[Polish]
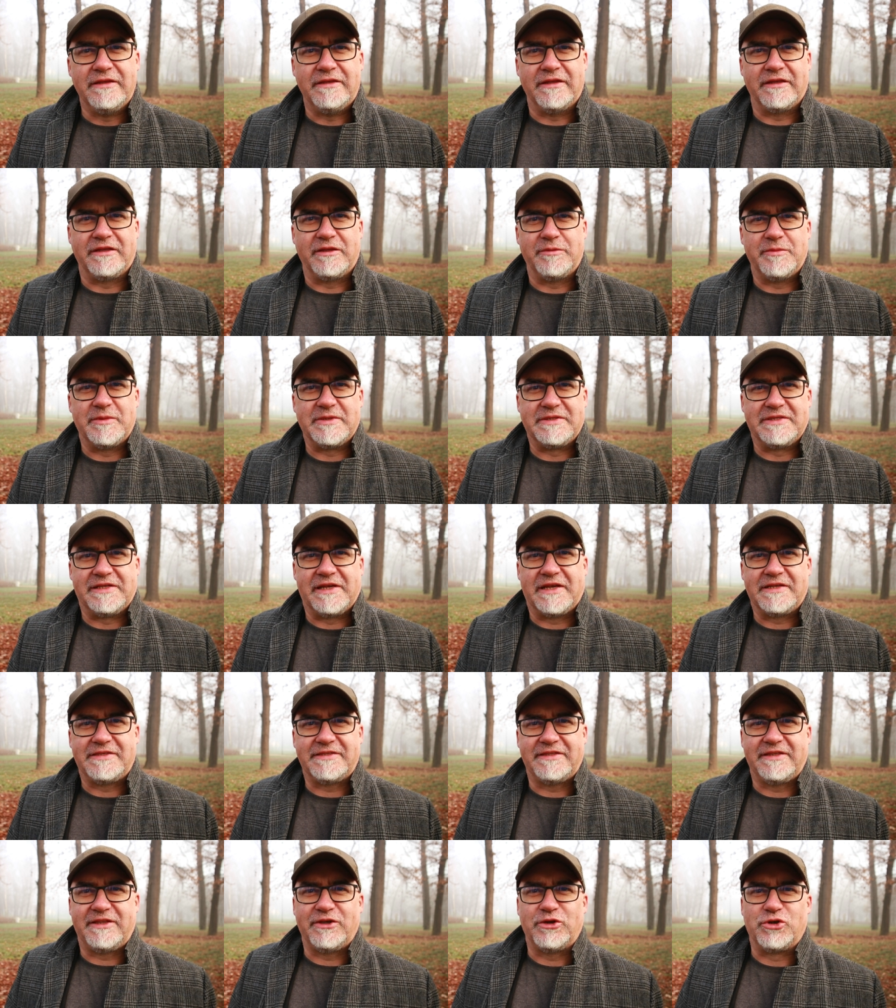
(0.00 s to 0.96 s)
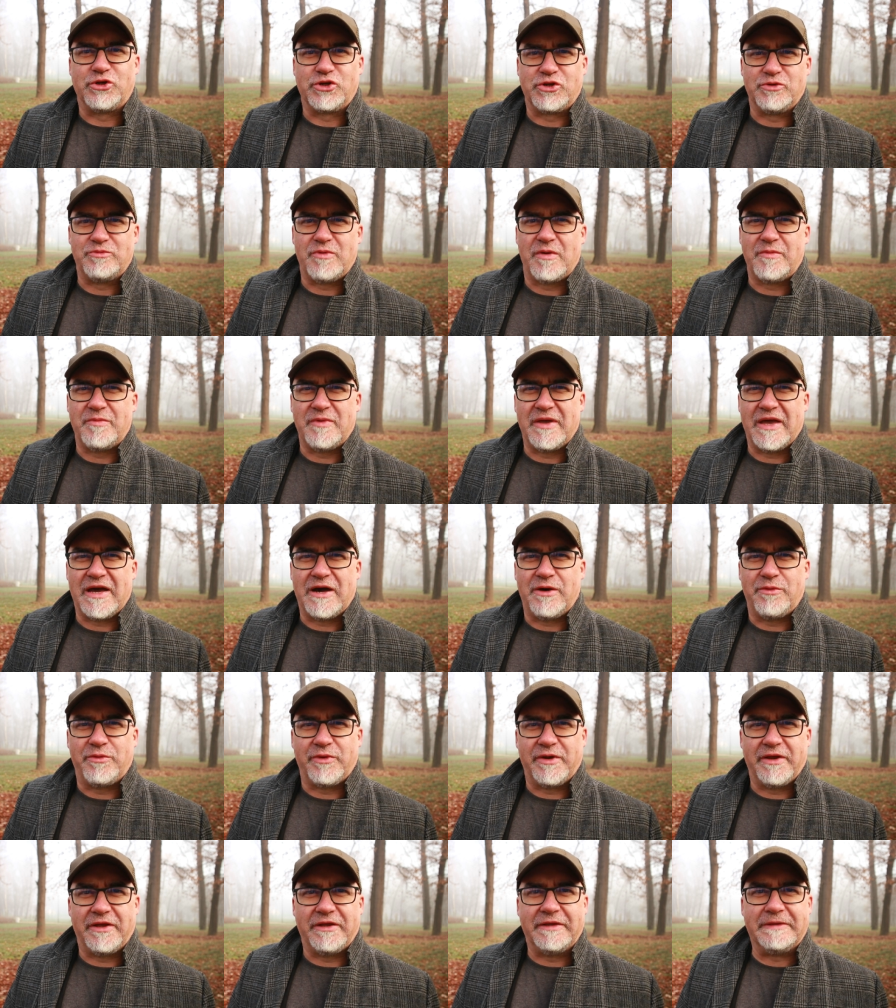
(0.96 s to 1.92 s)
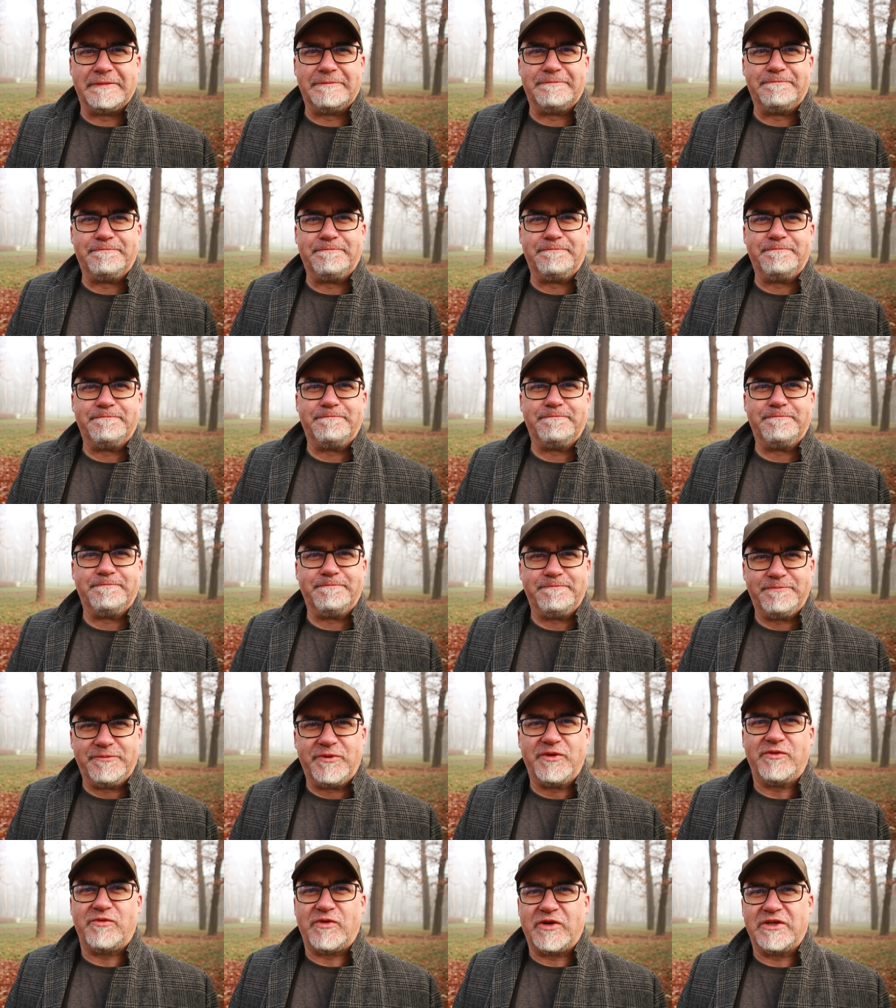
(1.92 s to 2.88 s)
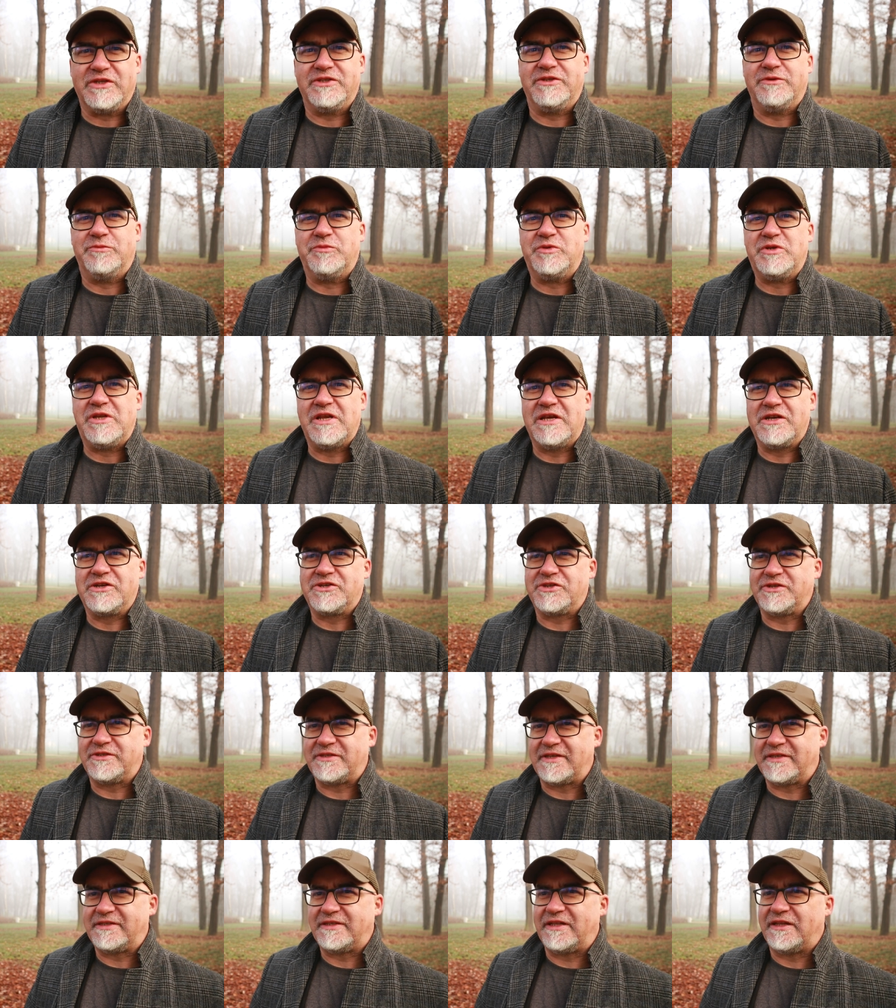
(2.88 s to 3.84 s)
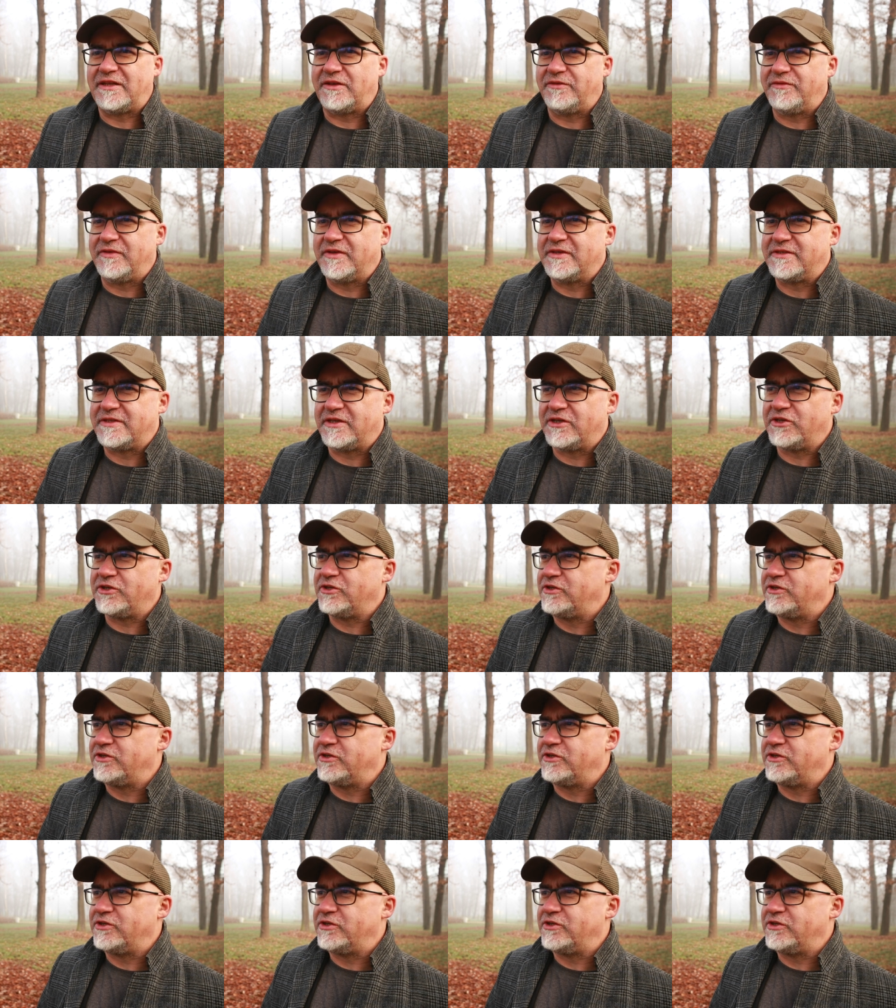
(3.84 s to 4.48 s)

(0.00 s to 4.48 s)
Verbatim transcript: Natomiast z racji tego, że mamy aurę, no właśnie, myślałem, że zastanę więcej